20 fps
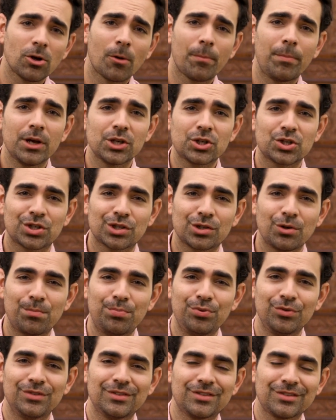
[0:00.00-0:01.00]
t'empêche le
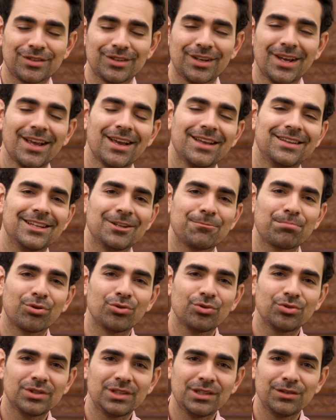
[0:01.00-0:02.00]
plus d'être
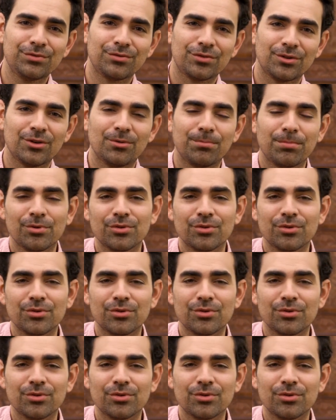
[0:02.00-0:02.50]
productif euh,